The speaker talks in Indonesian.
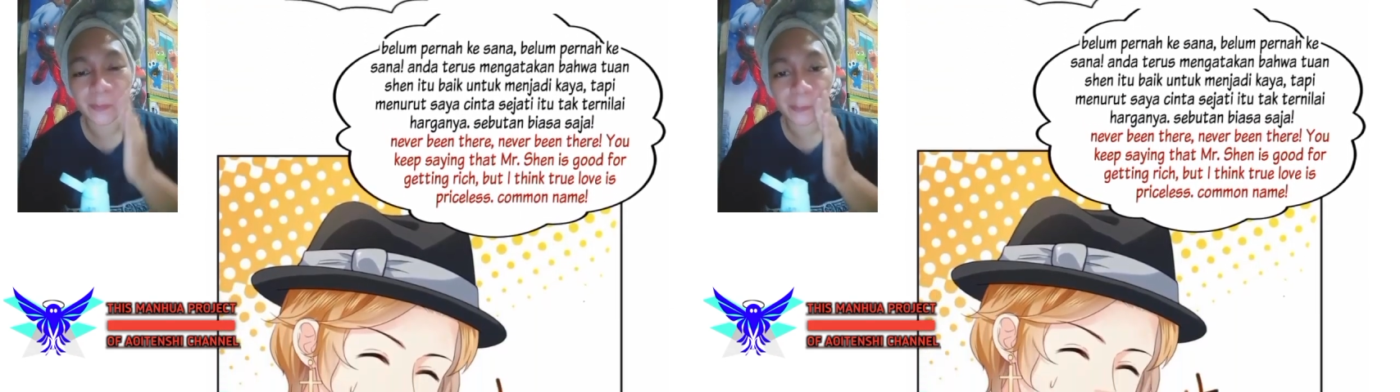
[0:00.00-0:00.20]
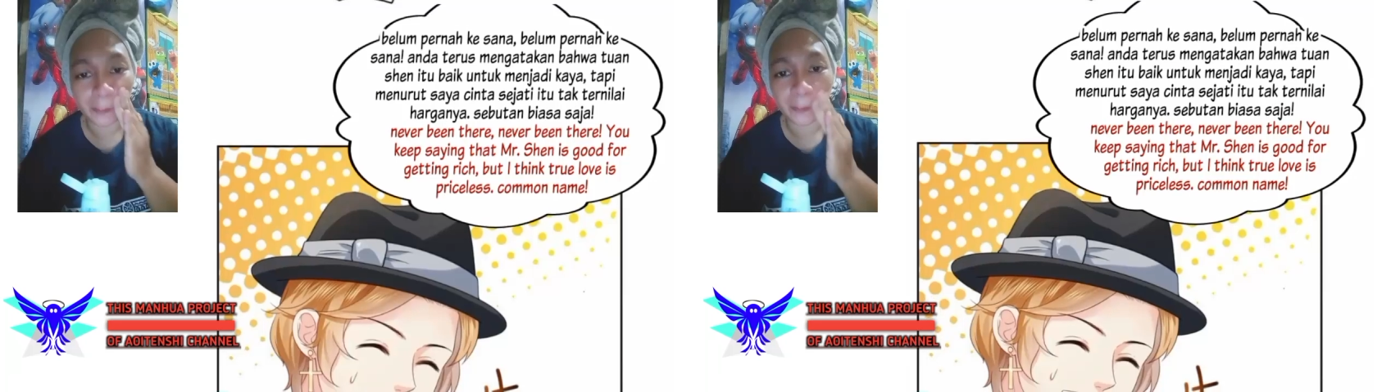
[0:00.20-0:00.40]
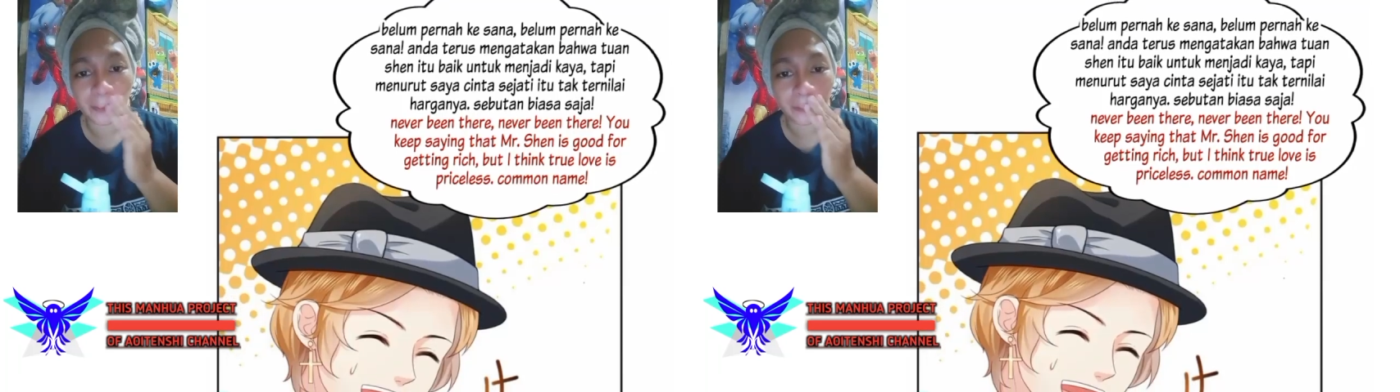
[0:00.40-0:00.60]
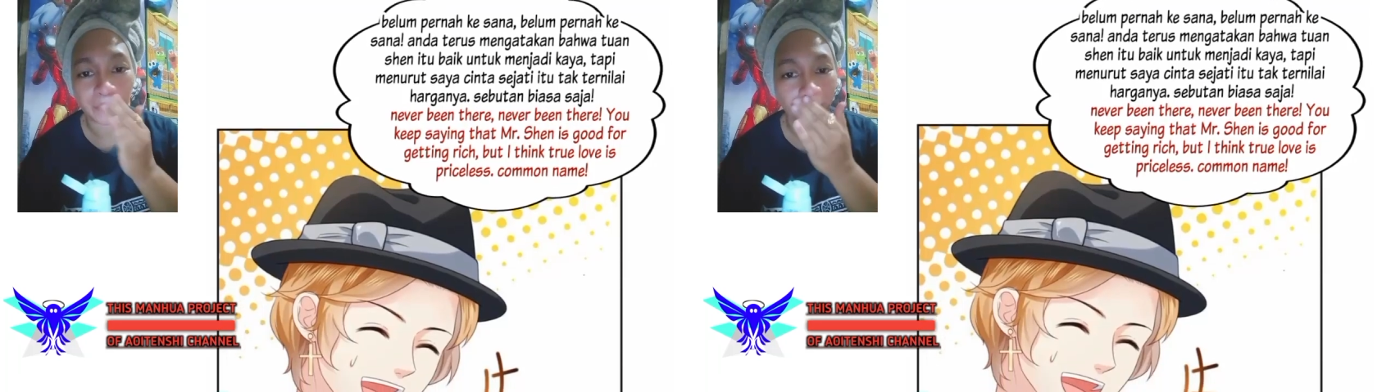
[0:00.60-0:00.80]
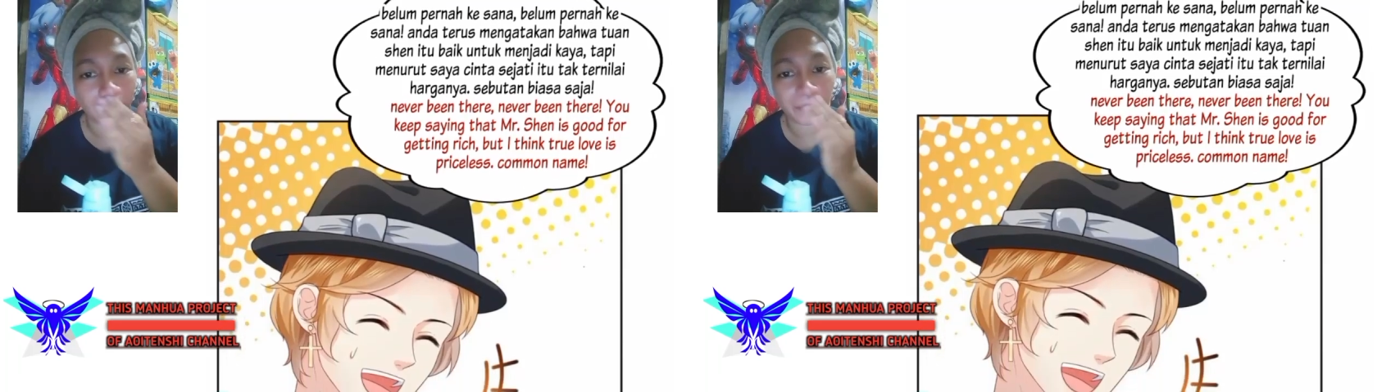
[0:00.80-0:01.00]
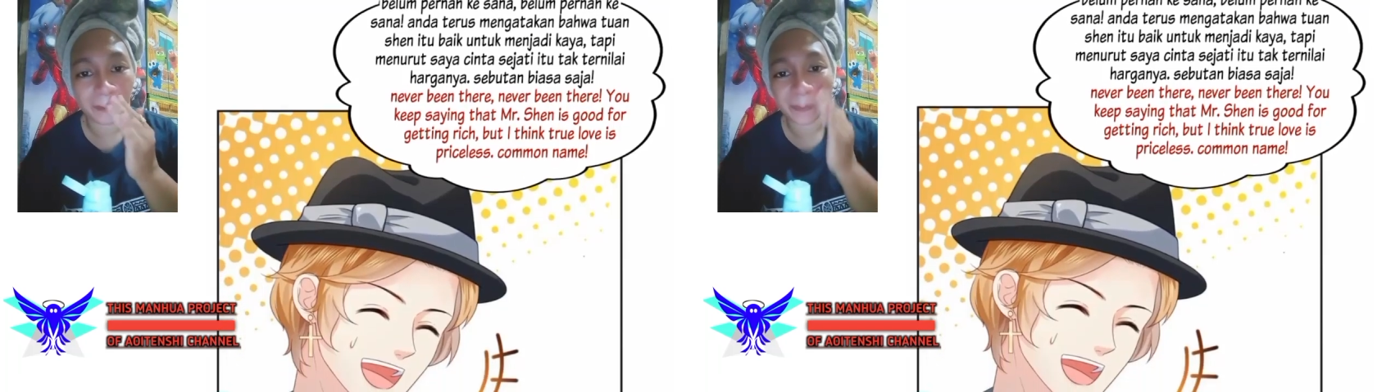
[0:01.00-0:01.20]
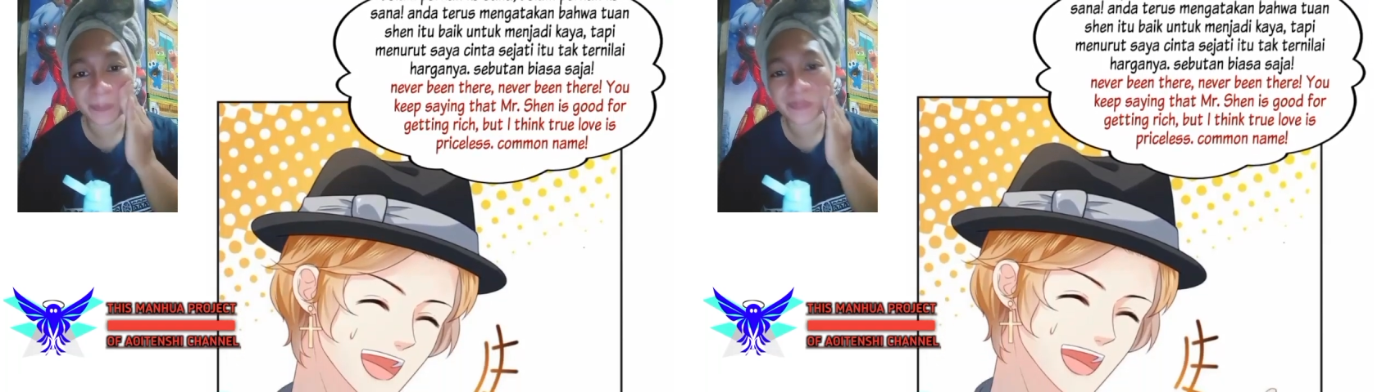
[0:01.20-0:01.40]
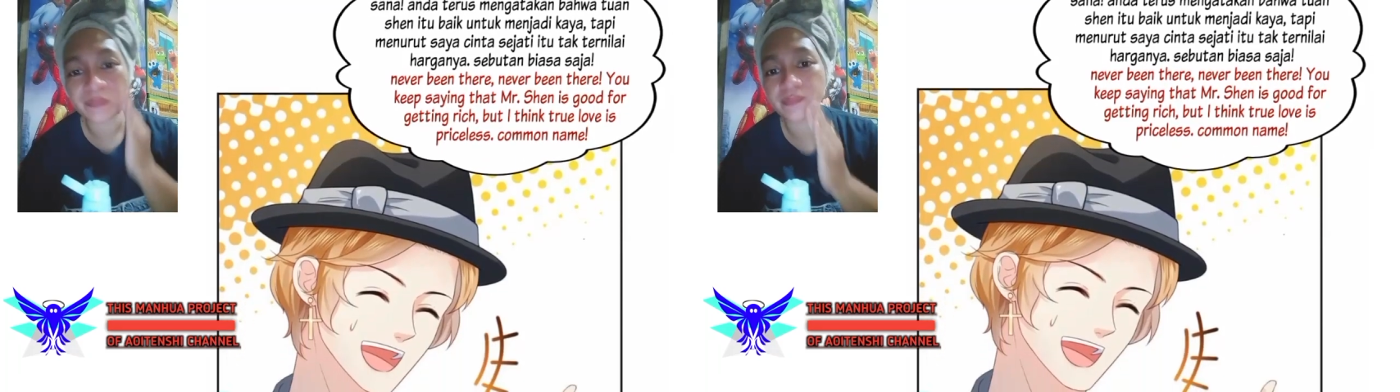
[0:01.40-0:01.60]
Sen itu baik untuk
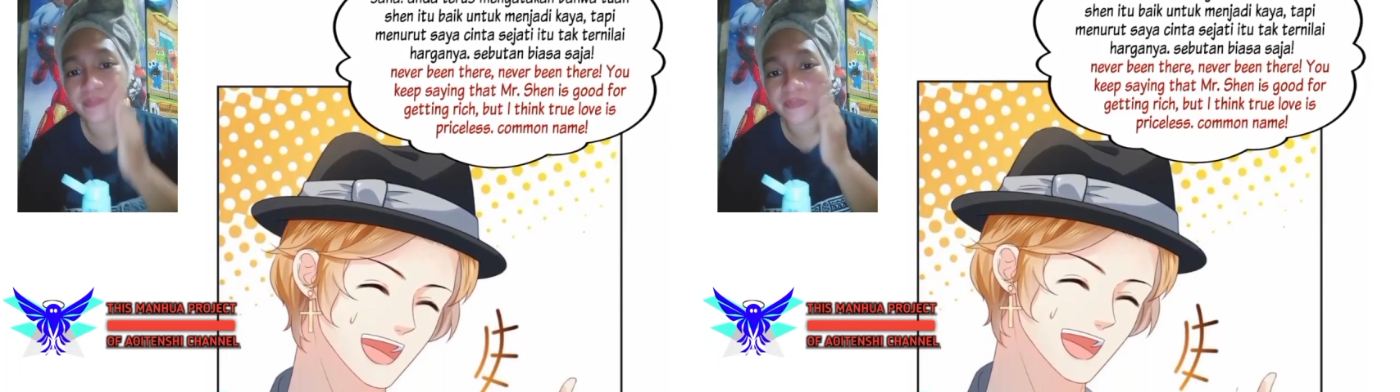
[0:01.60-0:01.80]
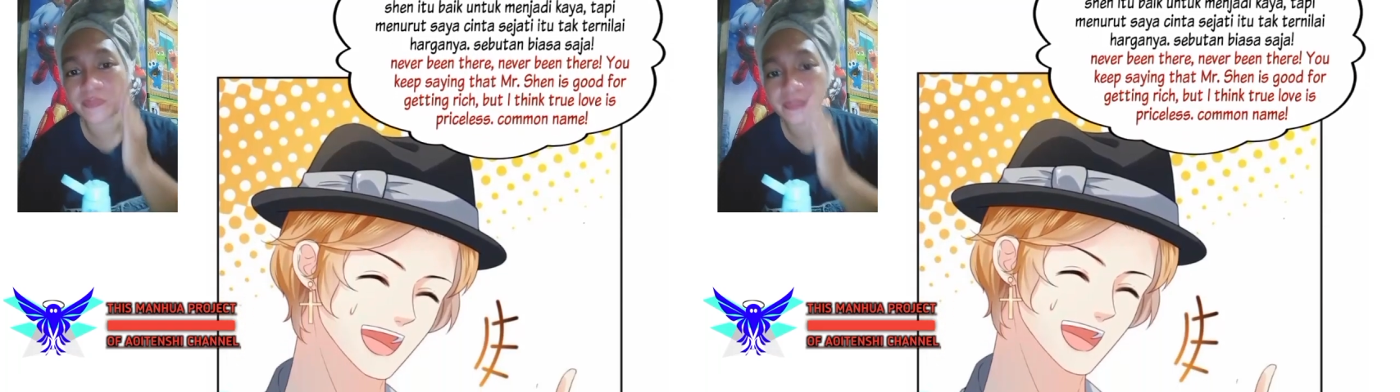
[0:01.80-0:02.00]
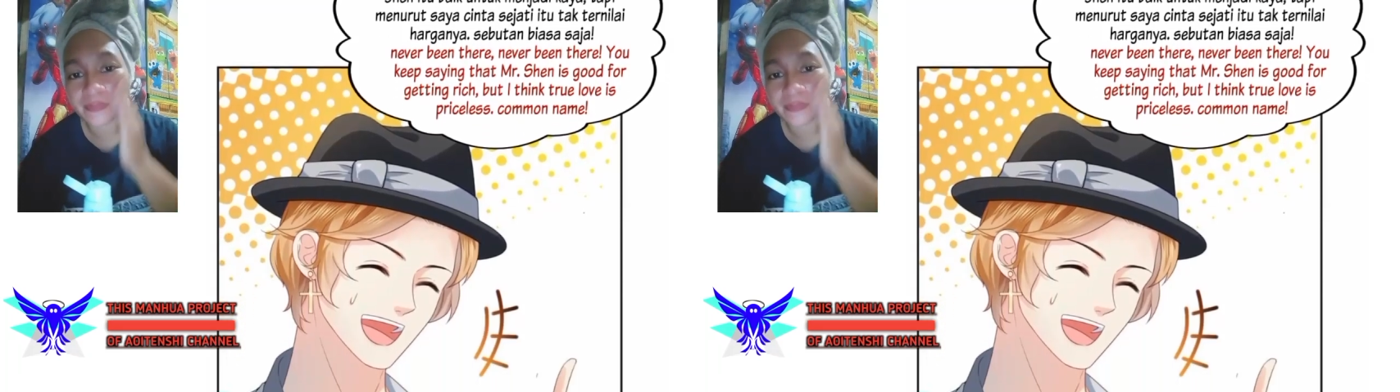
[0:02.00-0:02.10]
menjadi kaya,